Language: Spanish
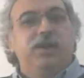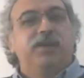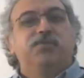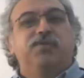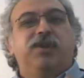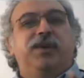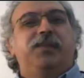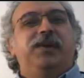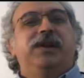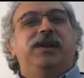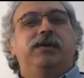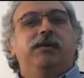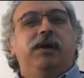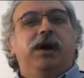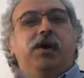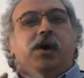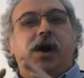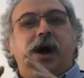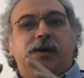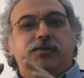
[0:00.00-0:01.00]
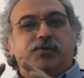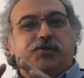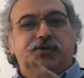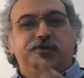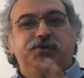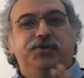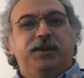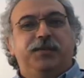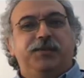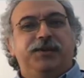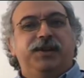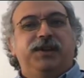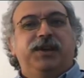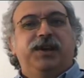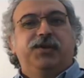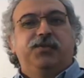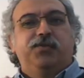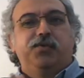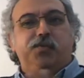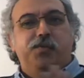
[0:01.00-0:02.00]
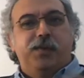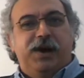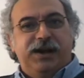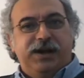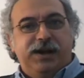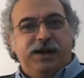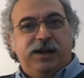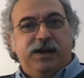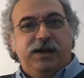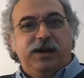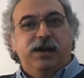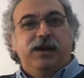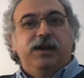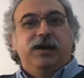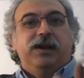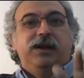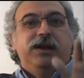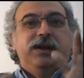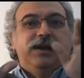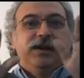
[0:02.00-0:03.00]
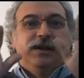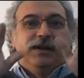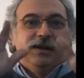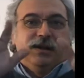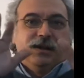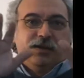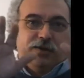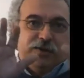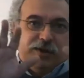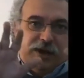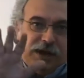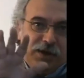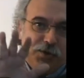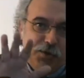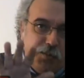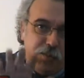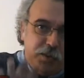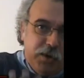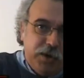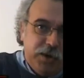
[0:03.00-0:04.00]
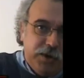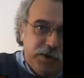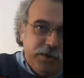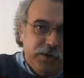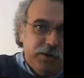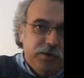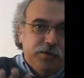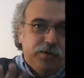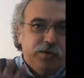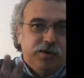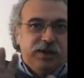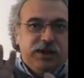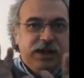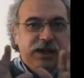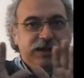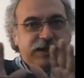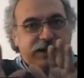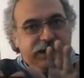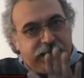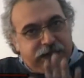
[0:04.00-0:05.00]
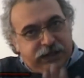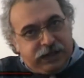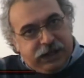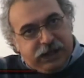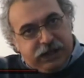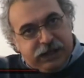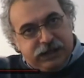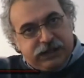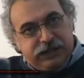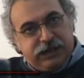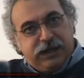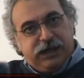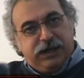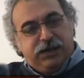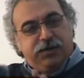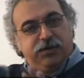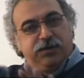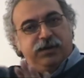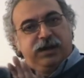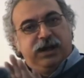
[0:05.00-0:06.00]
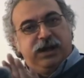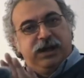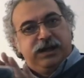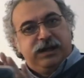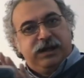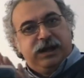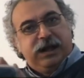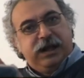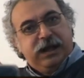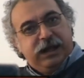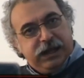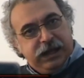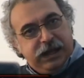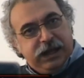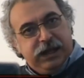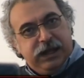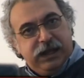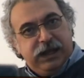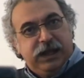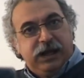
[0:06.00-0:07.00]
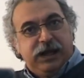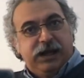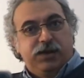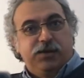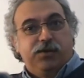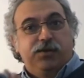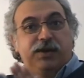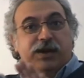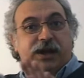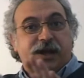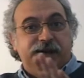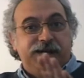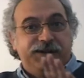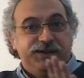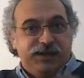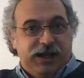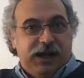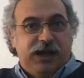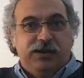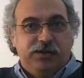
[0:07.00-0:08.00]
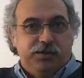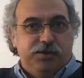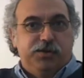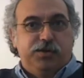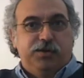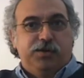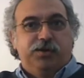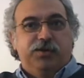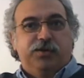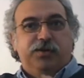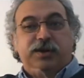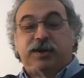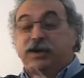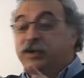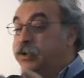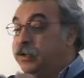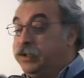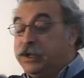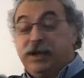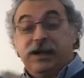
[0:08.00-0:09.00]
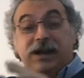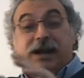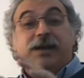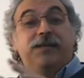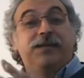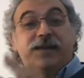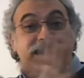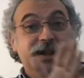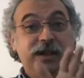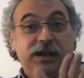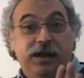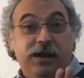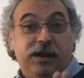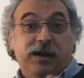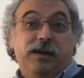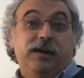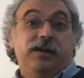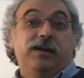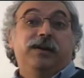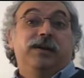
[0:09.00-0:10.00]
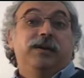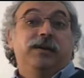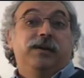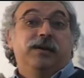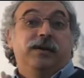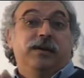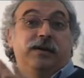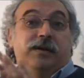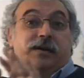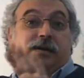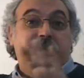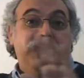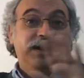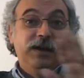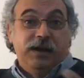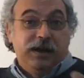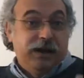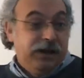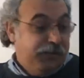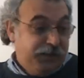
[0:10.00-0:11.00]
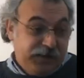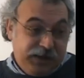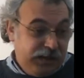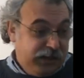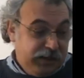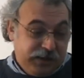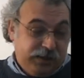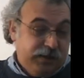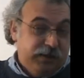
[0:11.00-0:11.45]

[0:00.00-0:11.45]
es una película absolutamente humana donde hay humor, donde hay tristeza, donde hay alegría, donde hay llantos, donde es la vida, es la vida